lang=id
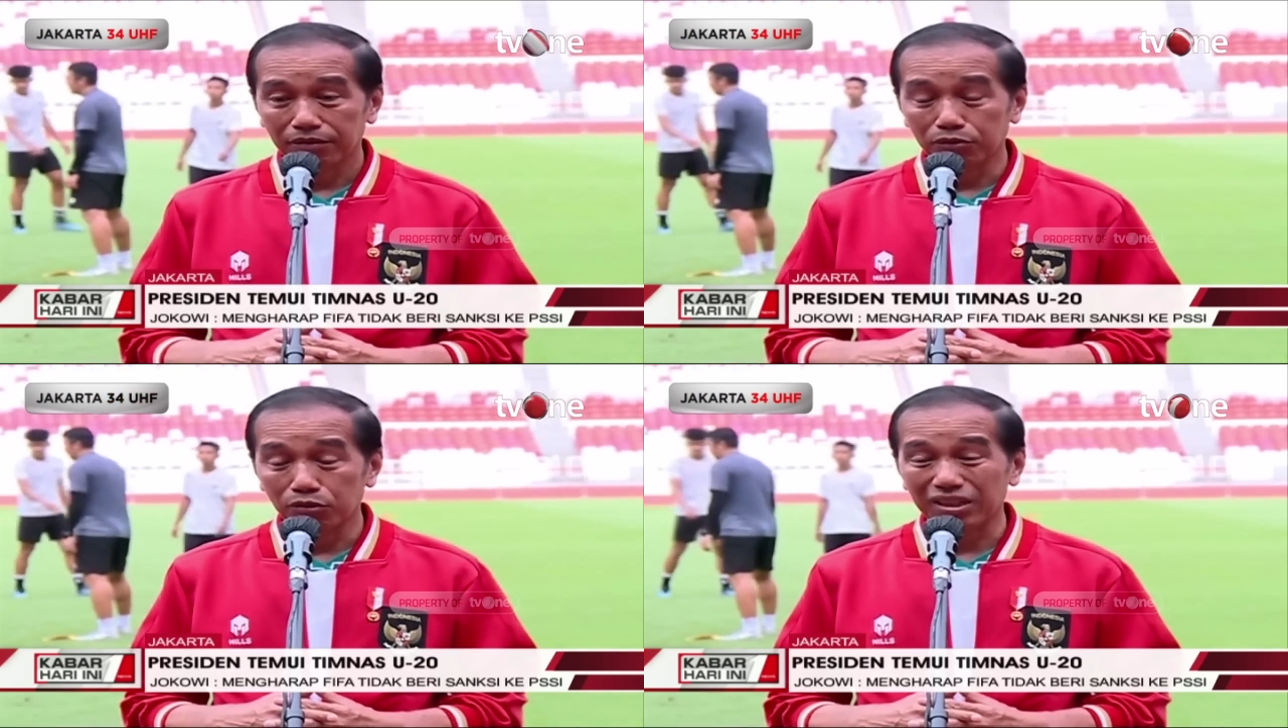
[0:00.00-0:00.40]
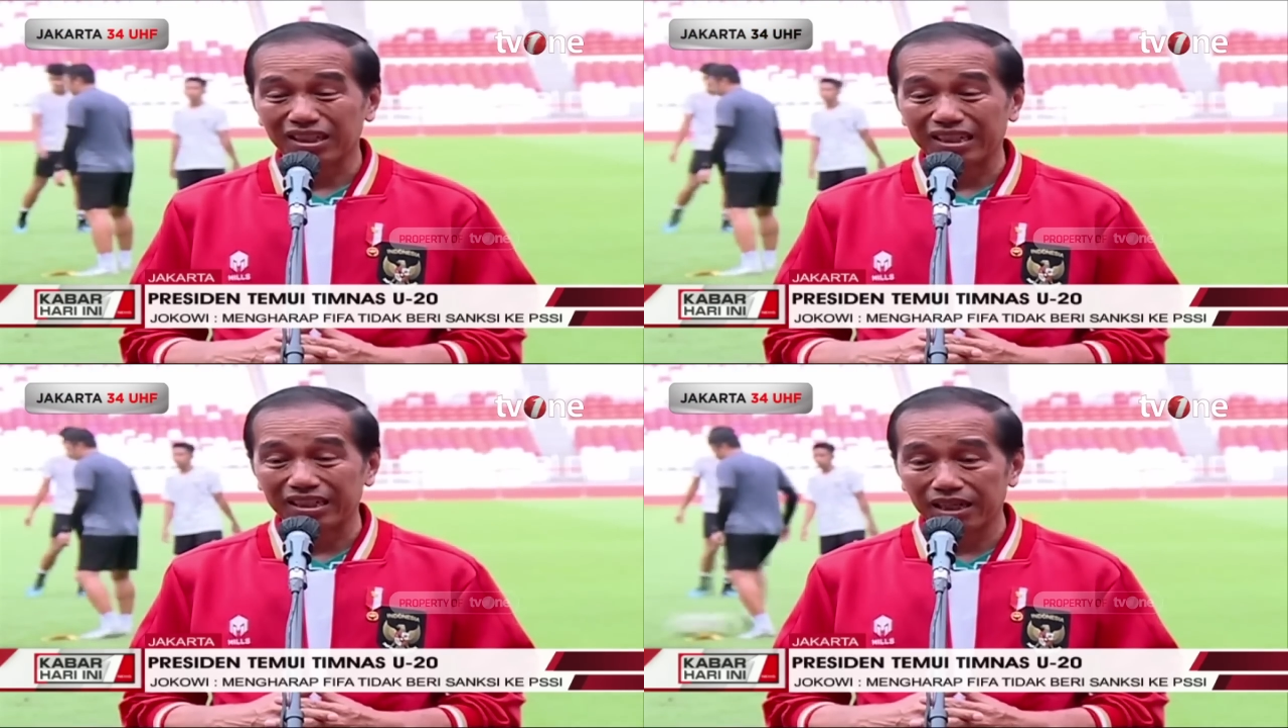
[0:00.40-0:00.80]
untuk
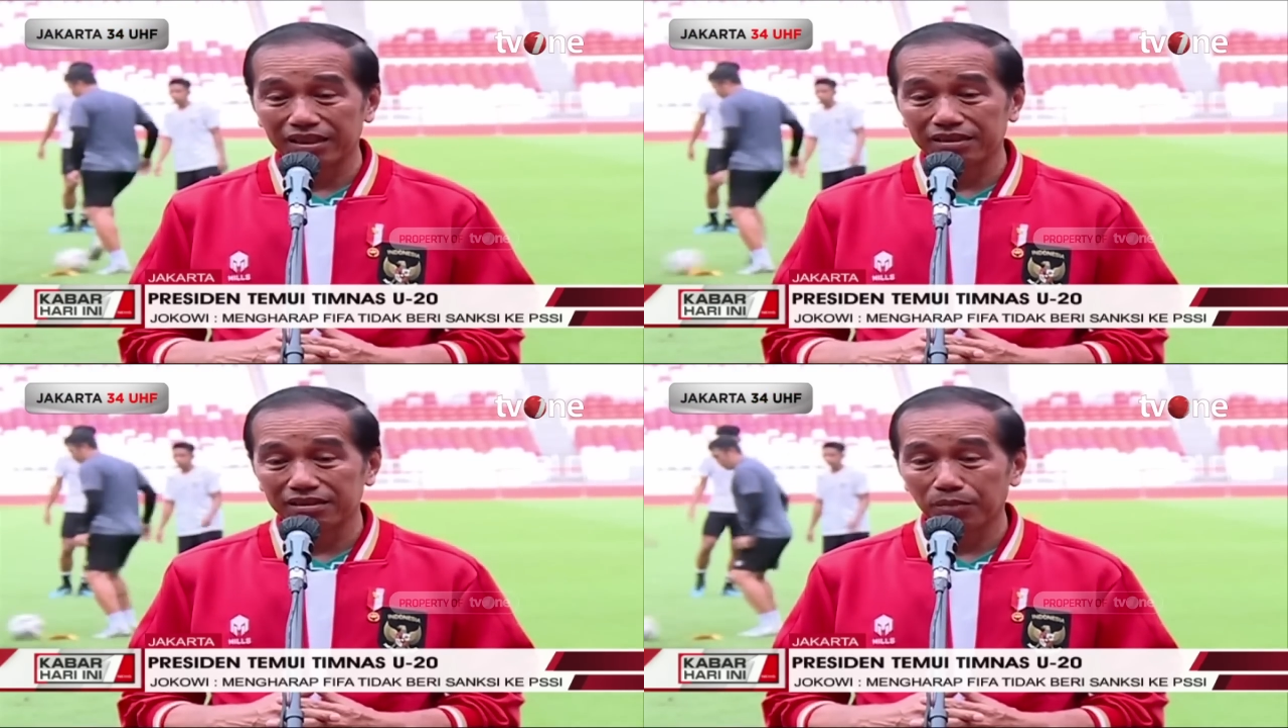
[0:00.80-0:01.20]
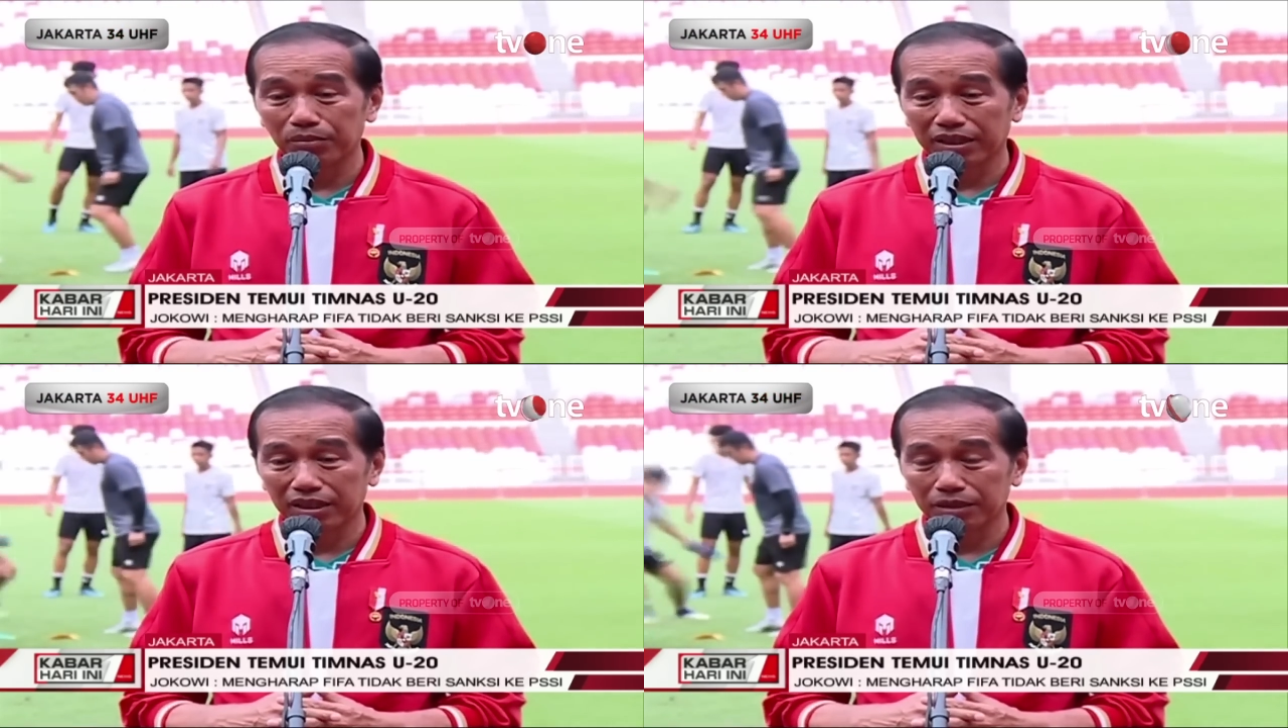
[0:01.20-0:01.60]
segera
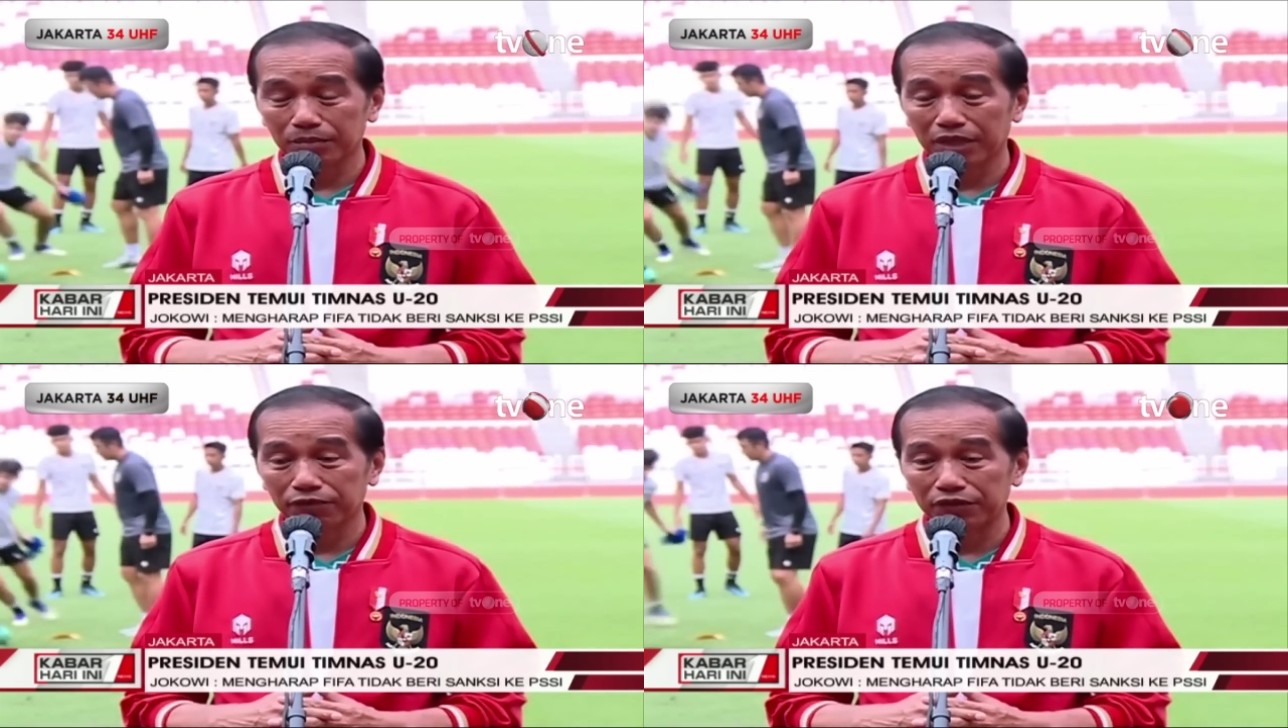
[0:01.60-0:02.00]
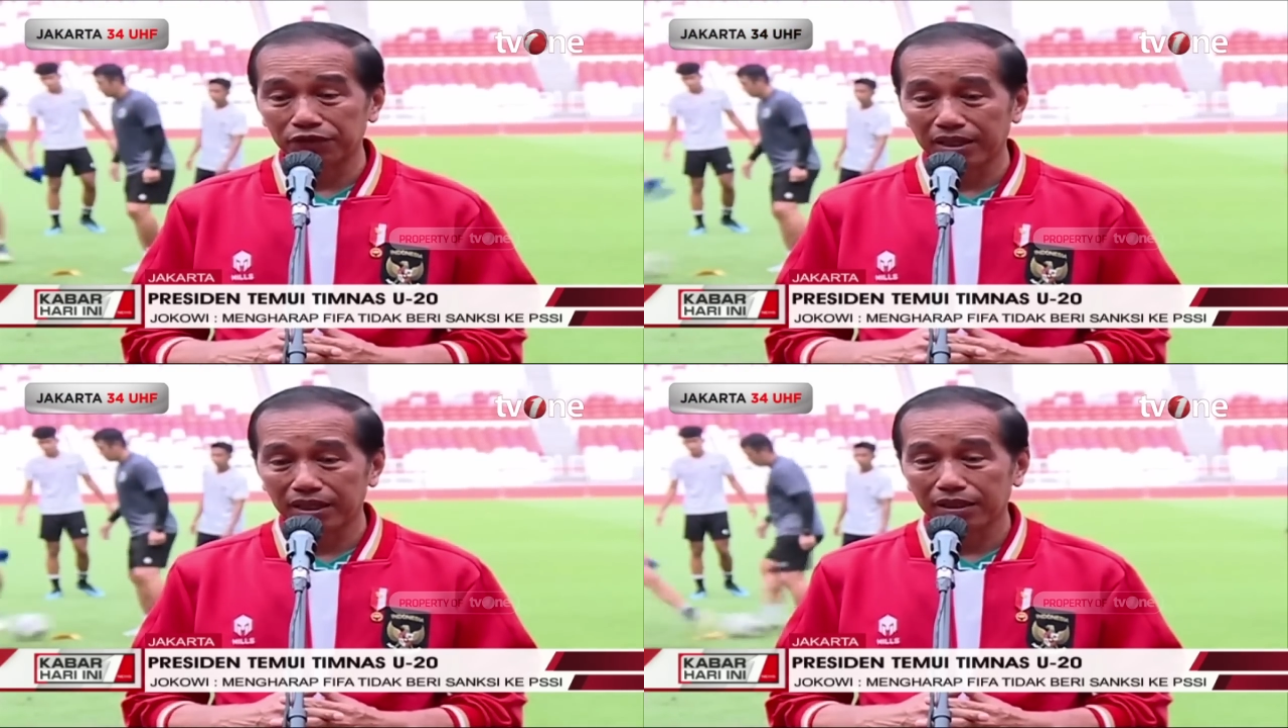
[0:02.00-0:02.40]
disampaikan kepada
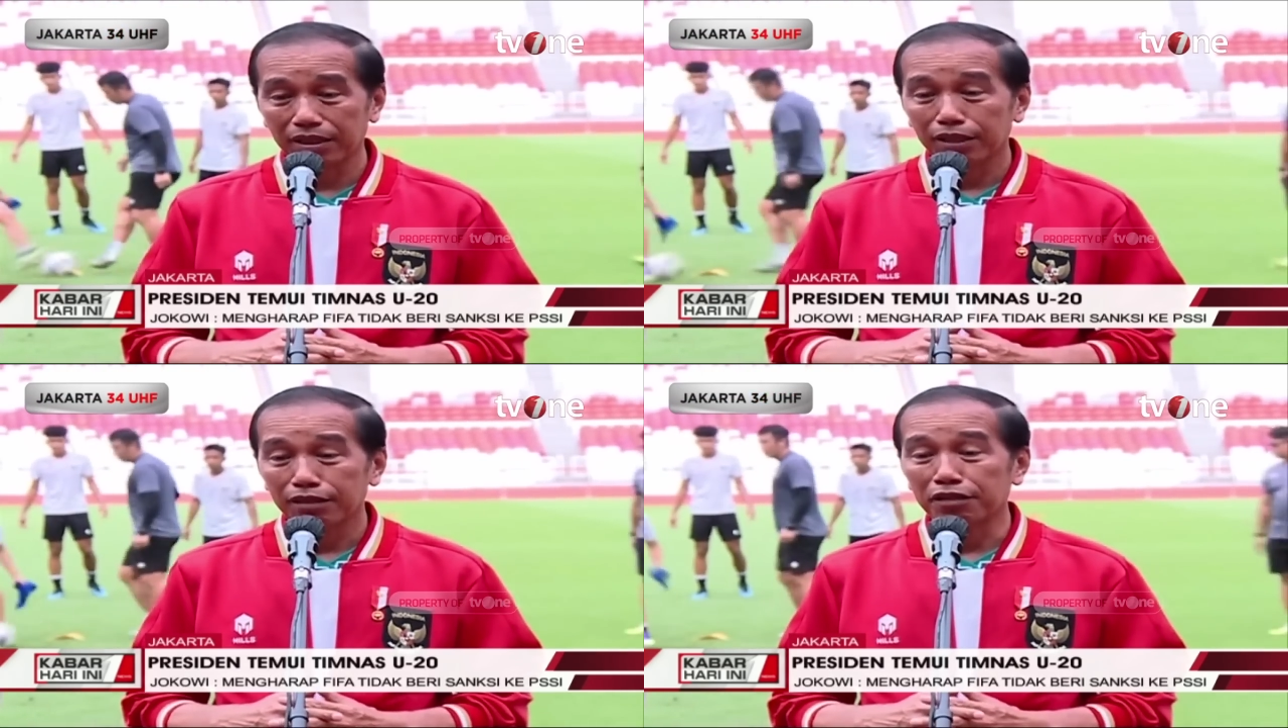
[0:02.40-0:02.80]
FIFA